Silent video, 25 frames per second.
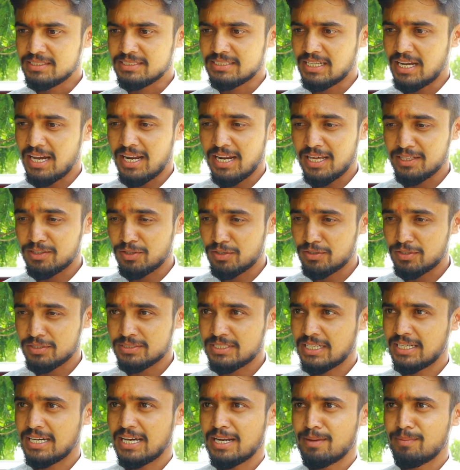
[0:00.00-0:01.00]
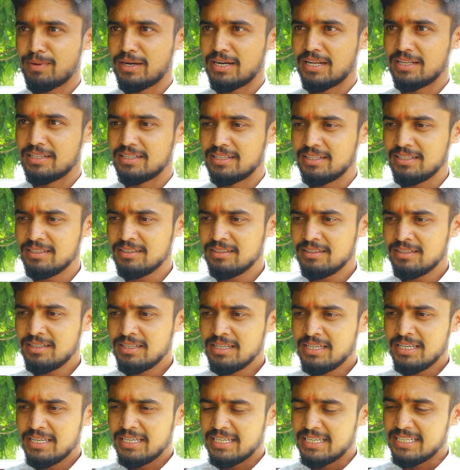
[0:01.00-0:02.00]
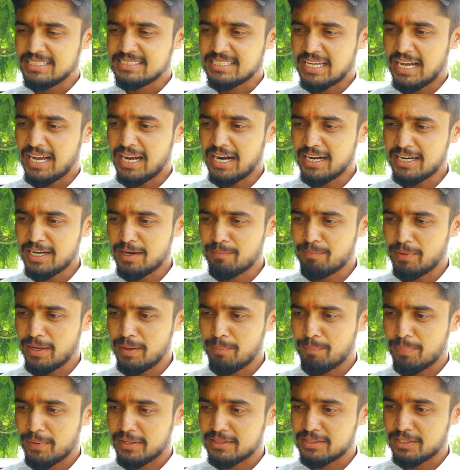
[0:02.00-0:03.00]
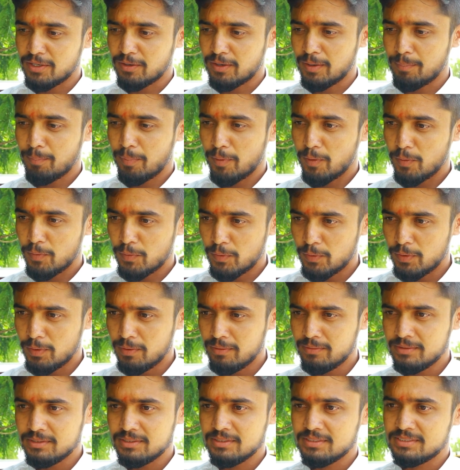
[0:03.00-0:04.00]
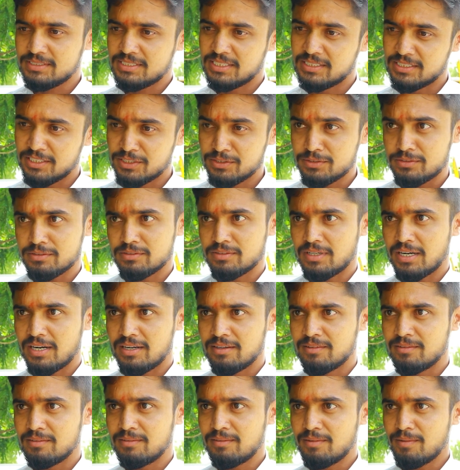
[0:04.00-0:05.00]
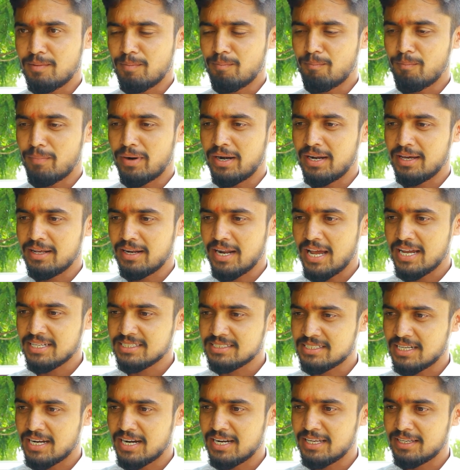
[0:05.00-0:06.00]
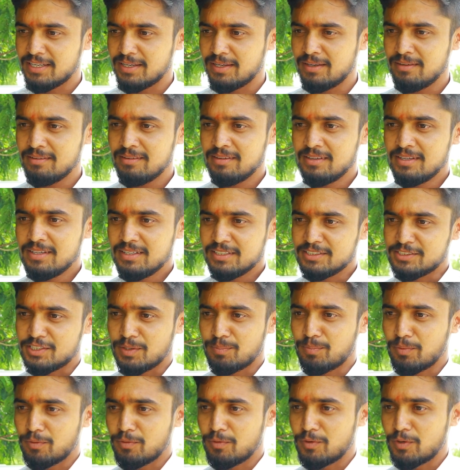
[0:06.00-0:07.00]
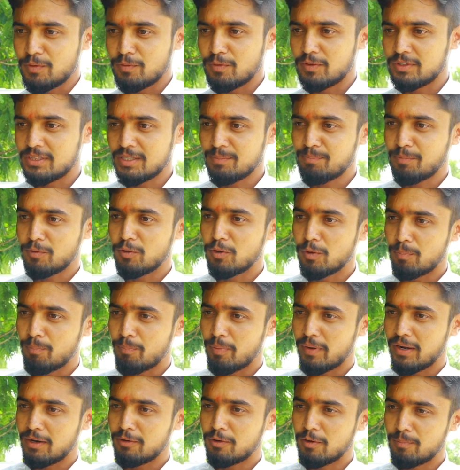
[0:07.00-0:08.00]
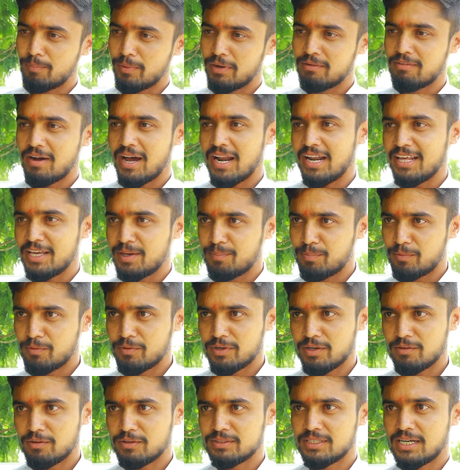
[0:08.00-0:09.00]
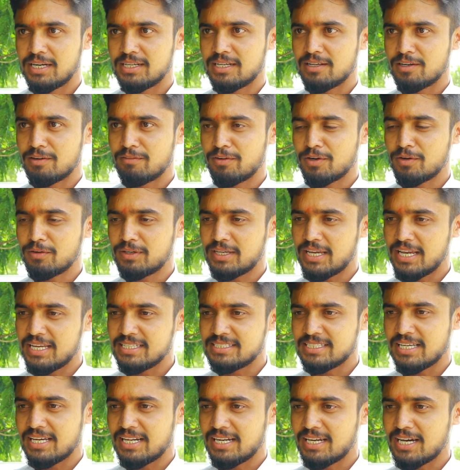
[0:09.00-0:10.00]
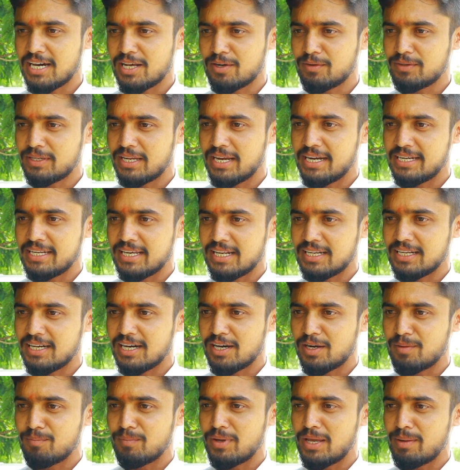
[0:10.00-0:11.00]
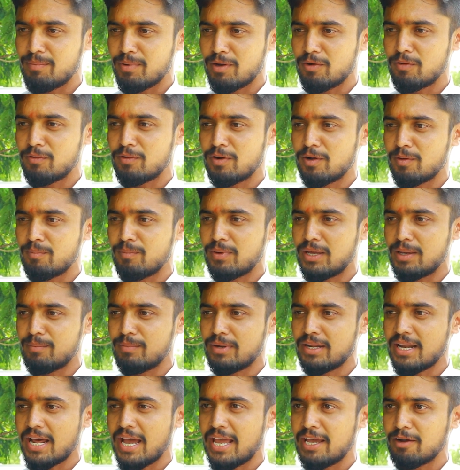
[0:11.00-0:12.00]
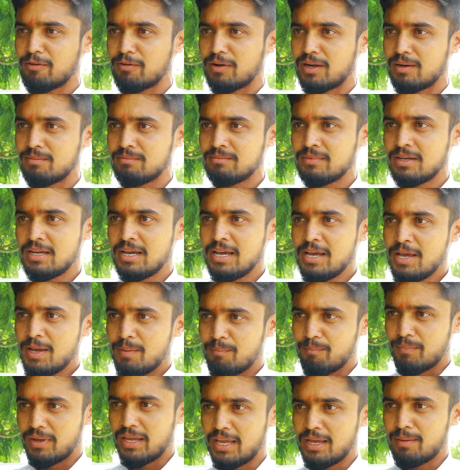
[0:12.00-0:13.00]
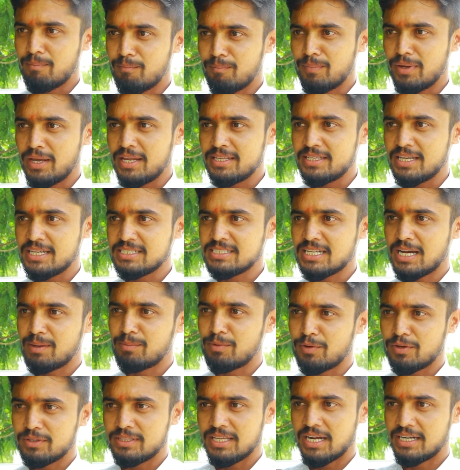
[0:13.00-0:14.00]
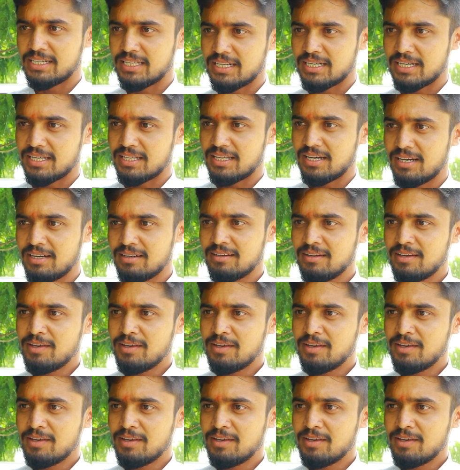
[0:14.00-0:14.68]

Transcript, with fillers: చాలా దురదృష్టకరమైనది ఈ సంఘటనపై ప్రతి ఒక్క పౌరుడు చింతిస్తున్నాడు మన రాష్ట్రానికి చెప్పుకుంటూ పోతే గొప్పలు గొప్పలు వాళ్ళే చెప్పుకుంటూ పోతా అంటారు ఎవరు కేసీఆర్ గారు కేటీఆర్ గారు మేమే ఉన్నాం మేమే నాయకులం మే మేం చేసిన అభివృద్ధి అంటారు కదా